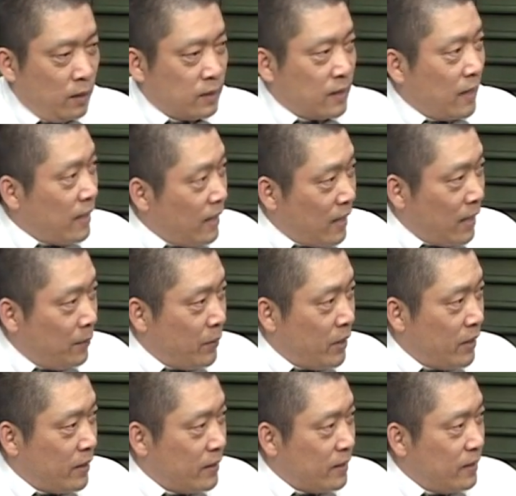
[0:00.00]
达赖喇
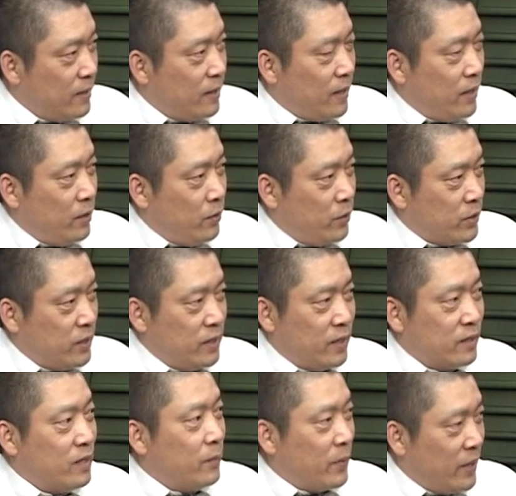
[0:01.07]
嘛，还有新
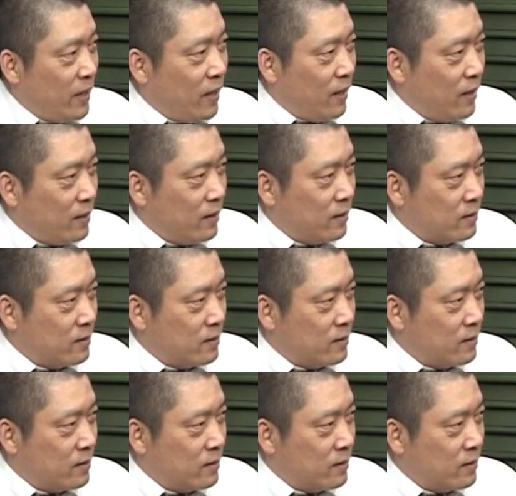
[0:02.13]
疆热比亚、